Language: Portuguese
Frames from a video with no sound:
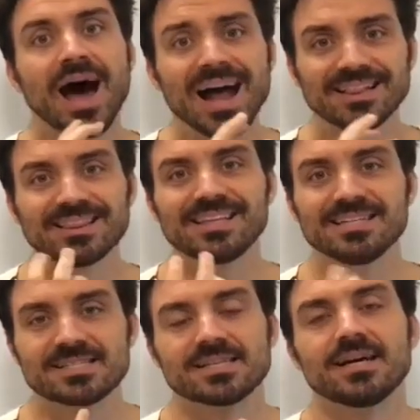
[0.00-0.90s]

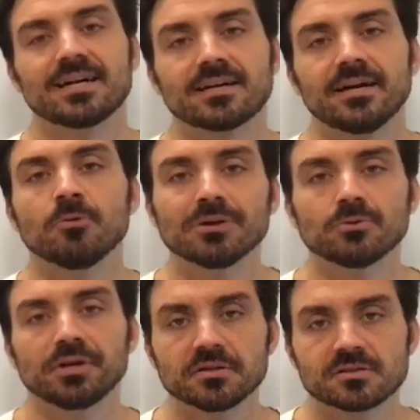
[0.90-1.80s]
Ati Sara é uma
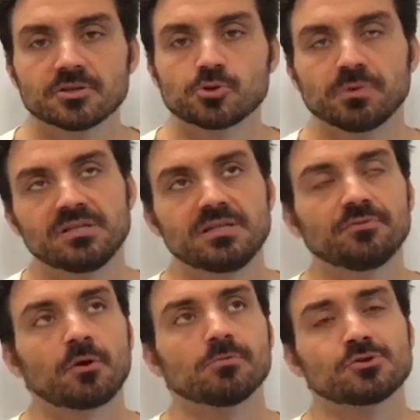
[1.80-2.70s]
doença
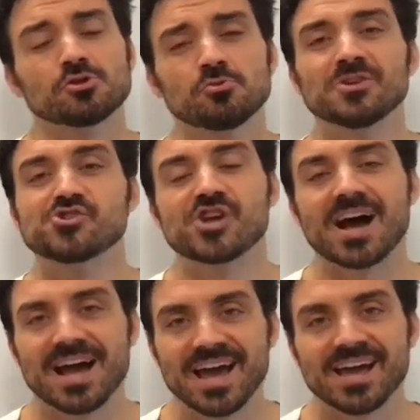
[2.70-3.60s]
específica, como se fosse uma
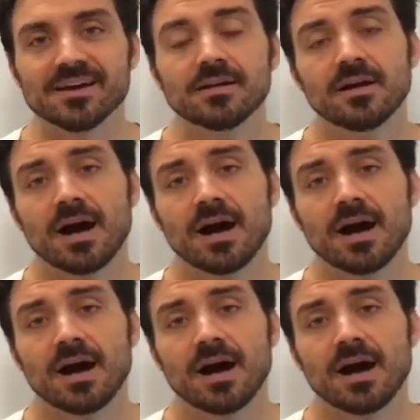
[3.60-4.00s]
diarreia.